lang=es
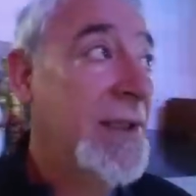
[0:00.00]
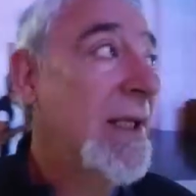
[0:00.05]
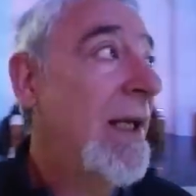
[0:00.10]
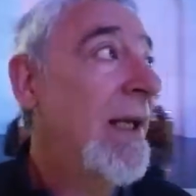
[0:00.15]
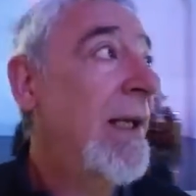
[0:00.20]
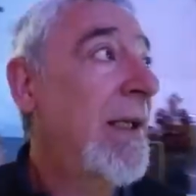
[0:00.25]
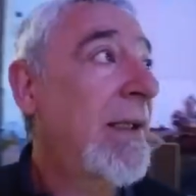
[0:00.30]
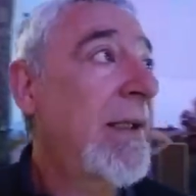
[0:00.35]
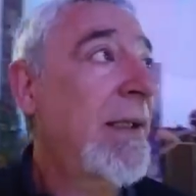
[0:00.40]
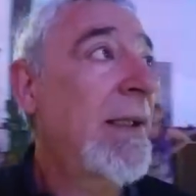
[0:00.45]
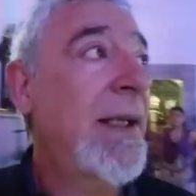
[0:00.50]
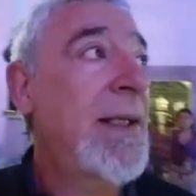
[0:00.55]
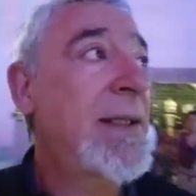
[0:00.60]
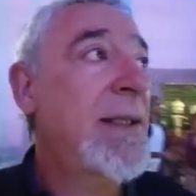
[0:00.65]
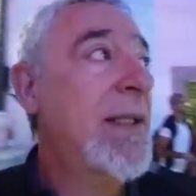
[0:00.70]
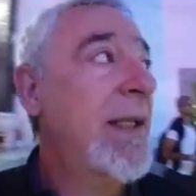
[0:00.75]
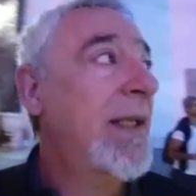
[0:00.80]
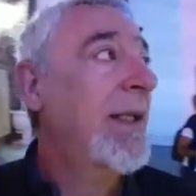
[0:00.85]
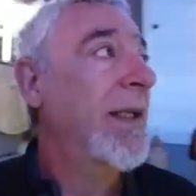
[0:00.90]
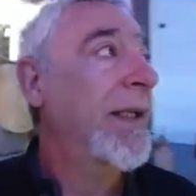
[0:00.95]
esta
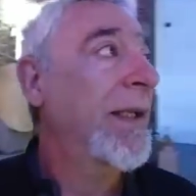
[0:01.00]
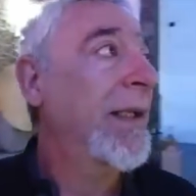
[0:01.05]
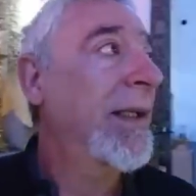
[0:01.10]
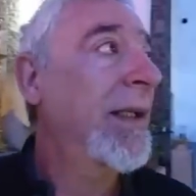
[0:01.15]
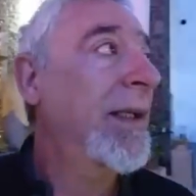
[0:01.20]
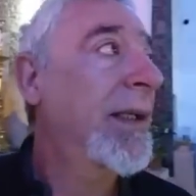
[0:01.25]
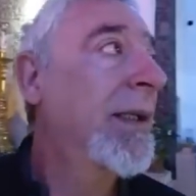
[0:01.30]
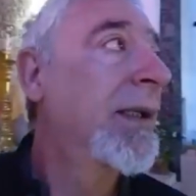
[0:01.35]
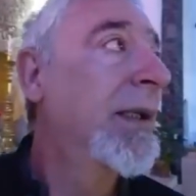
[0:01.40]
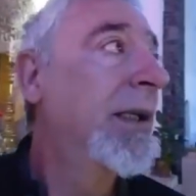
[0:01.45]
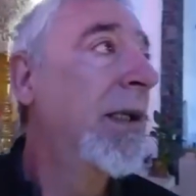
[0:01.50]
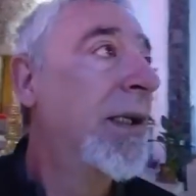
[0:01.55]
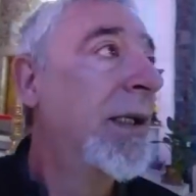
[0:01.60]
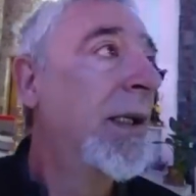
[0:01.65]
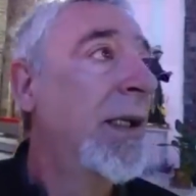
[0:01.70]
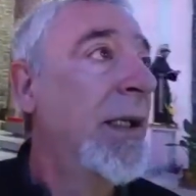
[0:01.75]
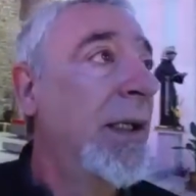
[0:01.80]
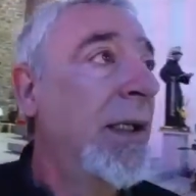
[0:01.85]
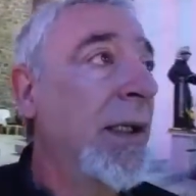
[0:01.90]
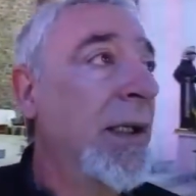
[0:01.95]
iglesia de
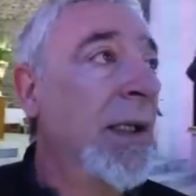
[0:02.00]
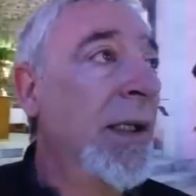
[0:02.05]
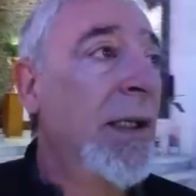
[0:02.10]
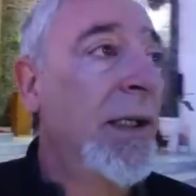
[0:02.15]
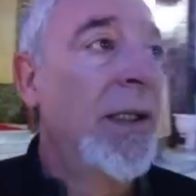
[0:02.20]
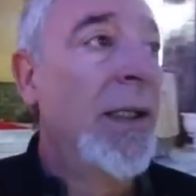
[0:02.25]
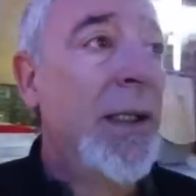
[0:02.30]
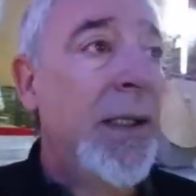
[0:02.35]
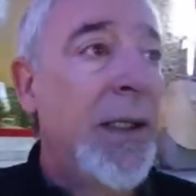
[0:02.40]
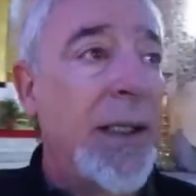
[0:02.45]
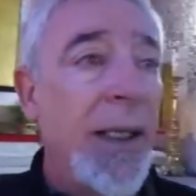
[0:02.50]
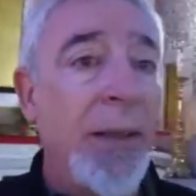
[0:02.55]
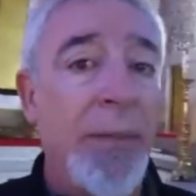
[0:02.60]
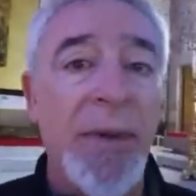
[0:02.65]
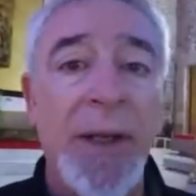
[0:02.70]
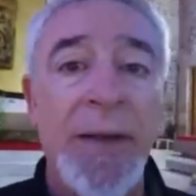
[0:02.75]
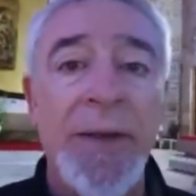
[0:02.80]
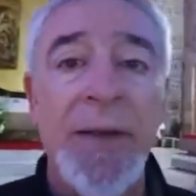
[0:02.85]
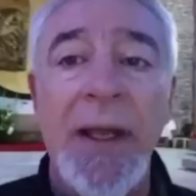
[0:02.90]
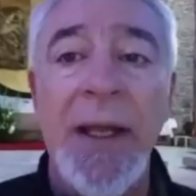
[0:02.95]
la
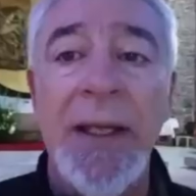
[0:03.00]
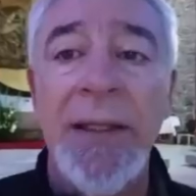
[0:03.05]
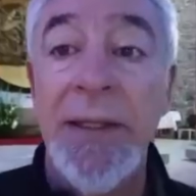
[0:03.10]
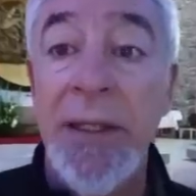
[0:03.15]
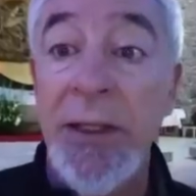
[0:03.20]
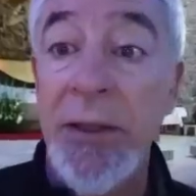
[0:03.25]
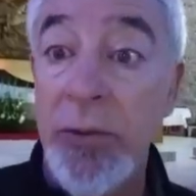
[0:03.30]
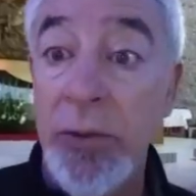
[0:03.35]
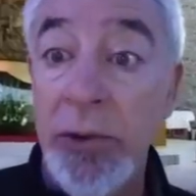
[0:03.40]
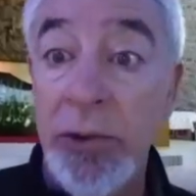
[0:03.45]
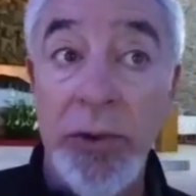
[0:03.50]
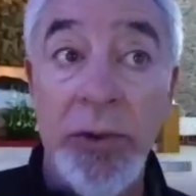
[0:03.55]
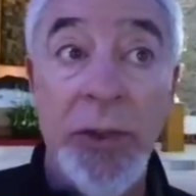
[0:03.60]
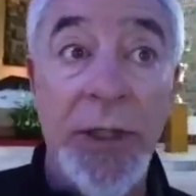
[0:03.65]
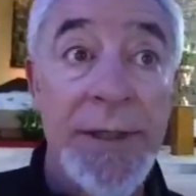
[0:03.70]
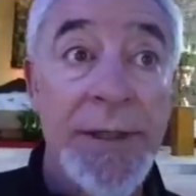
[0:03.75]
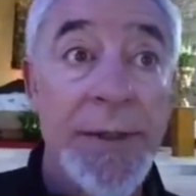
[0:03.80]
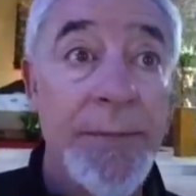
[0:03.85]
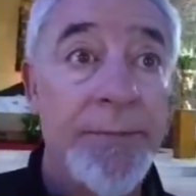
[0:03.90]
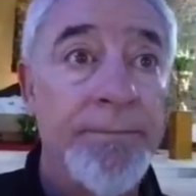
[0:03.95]
Plaza de las Tres
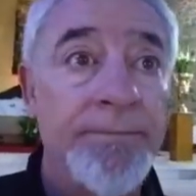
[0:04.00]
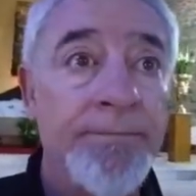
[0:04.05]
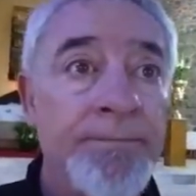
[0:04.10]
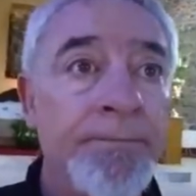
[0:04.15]
Culturas,